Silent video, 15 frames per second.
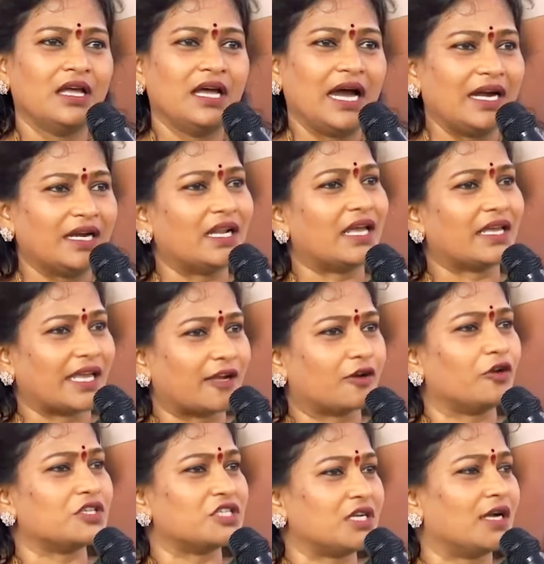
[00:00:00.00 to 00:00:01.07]
అంటే నాకు
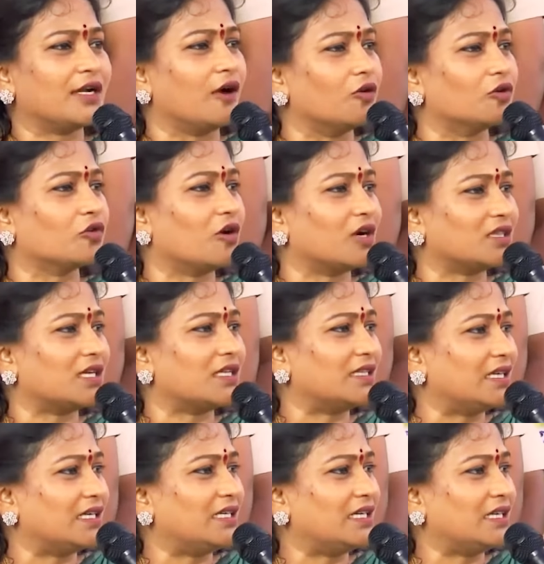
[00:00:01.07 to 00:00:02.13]
ఎక్కడో చిన్న డౌట్ కొడుతుంది
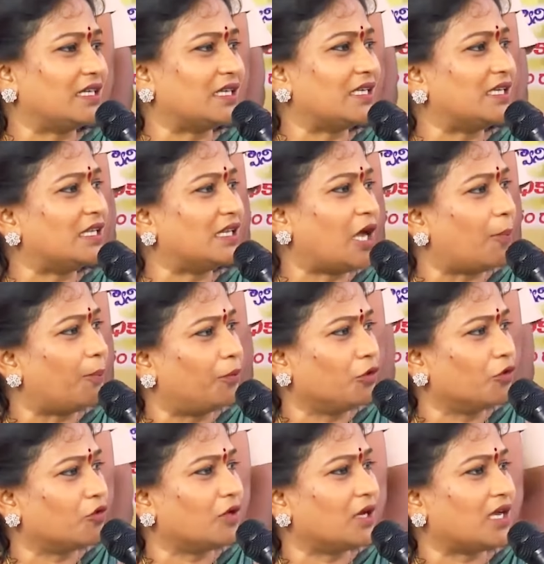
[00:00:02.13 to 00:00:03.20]
ఏంటంటే ఈయన
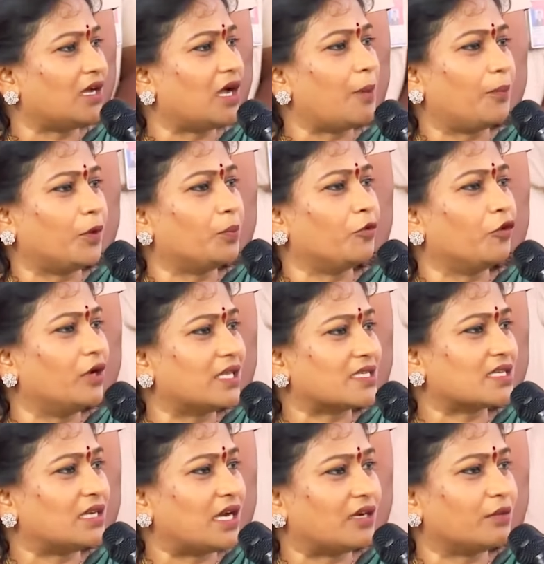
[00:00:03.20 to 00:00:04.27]
అప్పుడు కూడా అప్పుడు
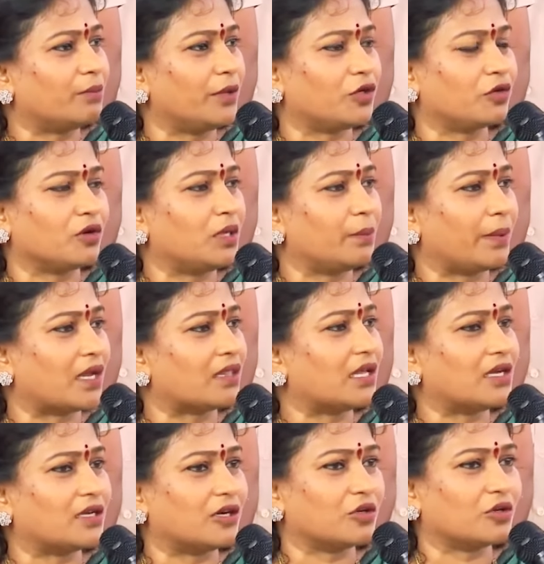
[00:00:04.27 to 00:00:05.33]
పోలీసులను అడ్డం పెట్టుకొని
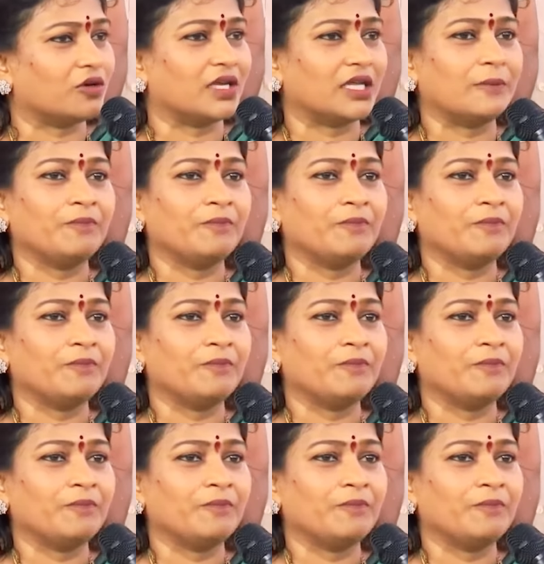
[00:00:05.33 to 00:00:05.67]
పరదాలు కట్టుకొని